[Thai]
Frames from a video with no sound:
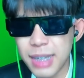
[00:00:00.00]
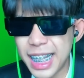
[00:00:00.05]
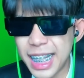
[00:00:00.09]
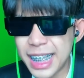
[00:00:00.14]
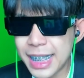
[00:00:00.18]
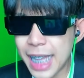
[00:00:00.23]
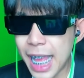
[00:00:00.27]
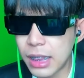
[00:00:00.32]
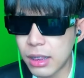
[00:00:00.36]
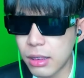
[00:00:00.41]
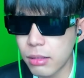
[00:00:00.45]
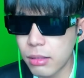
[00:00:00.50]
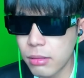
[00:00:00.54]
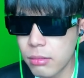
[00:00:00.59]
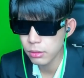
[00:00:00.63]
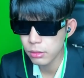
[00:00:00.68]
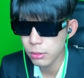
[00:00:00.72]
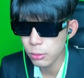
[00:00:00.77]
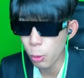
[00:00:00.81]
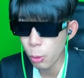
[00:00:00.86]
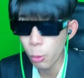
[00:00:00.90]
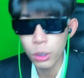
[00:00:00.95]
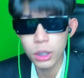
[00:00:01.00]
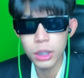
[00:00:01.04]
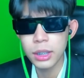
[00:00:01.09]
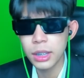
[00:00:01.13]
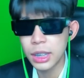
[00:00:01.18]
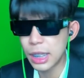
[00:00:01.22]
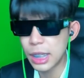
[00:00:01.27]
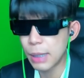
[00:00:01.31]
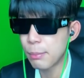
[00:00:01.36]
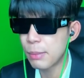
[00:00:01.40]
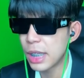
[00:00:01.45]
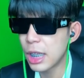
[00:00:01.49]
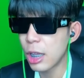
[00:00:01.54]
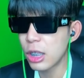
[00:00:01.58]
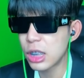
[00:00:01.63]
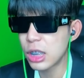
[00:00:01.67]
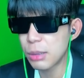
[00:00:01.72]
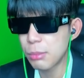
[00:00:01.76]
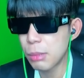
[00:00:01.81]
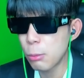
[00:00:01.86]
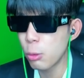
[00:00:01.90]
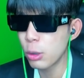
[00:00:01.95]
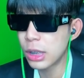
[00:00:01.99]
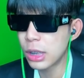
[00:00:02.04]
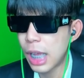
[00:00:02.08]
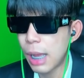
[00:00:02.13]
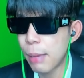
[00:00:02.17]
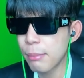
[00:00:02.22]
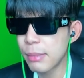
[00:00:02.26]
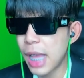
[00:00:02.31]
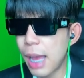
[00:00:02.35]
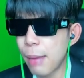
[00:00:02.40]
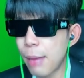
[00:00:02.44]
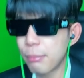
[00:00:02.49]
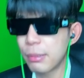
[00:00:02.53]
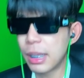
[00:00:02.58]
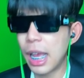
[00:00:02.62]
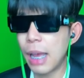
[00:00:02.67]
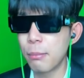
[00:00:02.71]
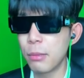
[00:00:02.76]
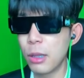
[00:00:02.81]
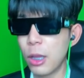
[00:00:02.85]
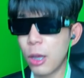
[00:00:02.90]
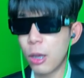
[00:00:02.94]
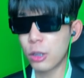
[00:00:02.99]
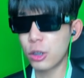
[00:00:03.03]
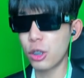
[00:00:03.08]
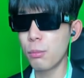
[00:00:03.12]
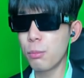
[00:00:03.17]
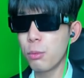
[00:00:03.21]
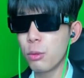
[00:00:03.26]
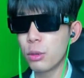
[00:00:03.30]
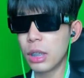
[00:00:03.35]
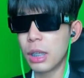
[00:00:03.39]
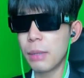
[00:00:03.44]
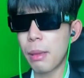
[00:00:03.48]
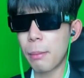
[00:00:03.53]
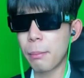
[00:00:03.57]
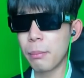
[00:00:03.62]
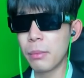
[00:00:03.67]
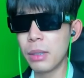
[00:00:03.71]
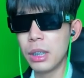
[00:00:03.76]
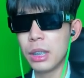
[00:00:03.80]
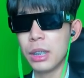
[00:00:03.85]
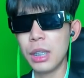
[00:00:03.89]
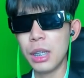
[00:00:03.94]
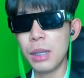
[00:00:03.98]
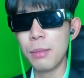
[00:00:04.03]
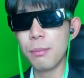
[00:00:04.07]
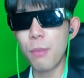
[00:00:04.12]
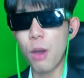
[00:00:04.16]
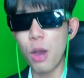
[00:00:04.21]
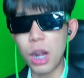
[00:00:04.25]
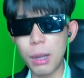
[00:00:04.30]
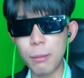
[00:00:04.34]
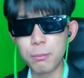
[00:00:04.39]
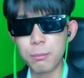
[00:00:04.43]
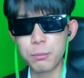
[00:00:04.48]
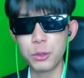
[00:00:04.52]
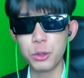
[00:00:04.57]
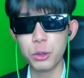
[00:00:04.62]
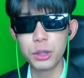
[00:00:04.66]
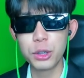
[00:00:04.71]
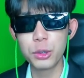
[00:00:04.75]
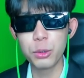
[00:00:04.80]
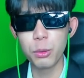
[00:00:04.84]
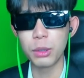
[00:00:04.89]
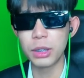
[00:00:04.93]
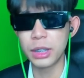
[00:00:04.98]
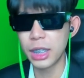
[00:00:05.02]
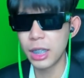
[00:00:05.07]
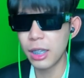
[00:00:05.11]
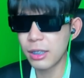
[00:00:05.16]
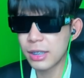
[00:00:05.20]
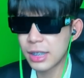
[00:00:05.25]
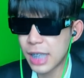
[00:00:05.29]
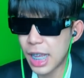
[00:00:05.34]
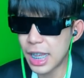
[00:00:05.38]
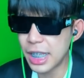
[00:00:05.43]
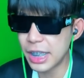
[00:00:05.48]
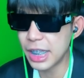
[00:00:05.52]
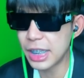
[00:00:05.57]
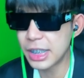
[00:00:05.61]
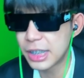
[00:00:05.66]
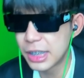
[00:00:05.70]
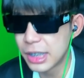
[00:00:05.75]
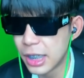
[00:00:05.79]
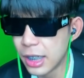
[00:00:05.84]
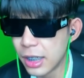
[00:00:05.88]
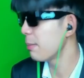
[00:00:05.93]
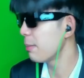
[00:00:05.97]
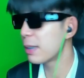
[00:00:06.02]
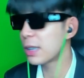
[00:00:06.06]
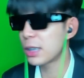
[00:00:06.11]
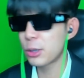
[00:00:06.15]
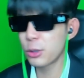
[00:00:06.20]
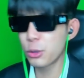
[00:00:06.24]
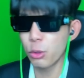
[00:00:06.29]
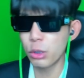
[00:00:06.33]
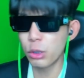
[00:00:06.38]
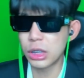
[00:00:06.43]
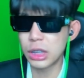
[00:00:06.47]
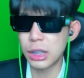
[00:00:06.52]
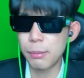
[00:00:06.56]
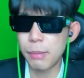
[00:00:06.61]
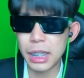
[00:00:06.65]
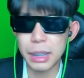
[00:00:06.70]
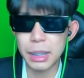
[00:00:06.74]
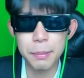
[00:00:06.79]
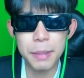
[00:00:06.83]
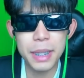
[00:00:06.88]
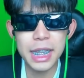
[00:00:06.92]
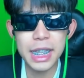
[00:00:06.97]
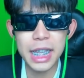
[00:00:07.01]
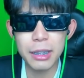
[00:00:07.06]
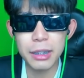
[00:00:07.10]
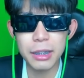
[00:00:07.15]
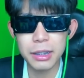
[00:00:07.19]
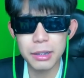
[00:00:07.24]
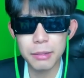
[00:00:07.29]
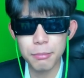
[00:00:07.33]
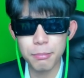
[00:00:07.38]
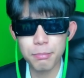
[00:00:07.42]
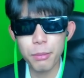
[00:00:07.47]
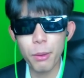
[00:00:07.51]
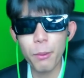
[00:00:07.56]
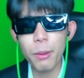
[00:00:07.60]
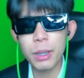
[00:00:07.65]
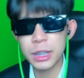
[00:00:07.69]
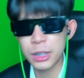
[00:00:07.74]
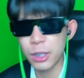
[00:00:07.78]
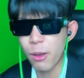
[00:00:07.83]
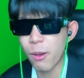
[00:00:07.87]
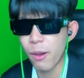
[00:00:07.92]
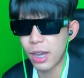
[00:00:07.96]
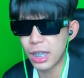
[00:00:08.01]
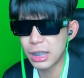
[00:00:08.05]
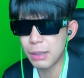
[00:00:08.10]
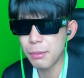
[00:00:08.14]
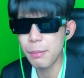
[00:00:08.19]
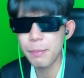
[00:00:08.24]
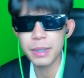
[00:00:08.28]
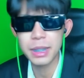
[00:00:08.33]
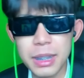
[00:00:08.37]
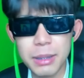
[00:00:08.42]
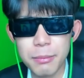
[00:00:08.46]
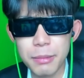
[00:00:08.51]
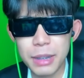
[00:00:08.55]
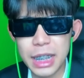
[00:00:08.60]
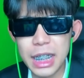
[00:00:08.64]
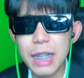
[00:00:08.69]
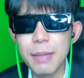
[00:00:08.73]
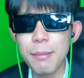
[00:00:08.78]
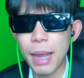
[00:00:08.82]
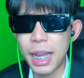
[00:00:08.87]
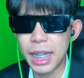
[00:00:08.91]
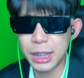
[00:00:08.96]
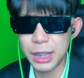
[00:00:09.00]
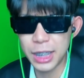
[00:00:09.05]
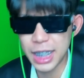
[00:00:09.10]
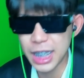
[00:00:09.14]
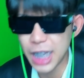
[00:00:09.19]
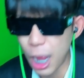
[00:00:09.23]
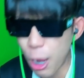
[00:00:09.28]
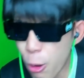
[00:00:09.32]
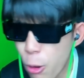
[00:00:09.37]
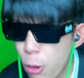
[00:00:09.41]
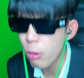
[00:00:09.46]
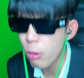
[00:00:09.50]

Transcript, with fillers: สัตว์อุ้ยคลิปนี้เราจะไม่พูดคำหยาบนะครับเราก็ต้องพูดให้แบบเหมาะกับชุดสูตรที่เราใส่นิดนึง สูตรสมัยพี่เรียนปวสที่พี่ลื้อมาคิดเอา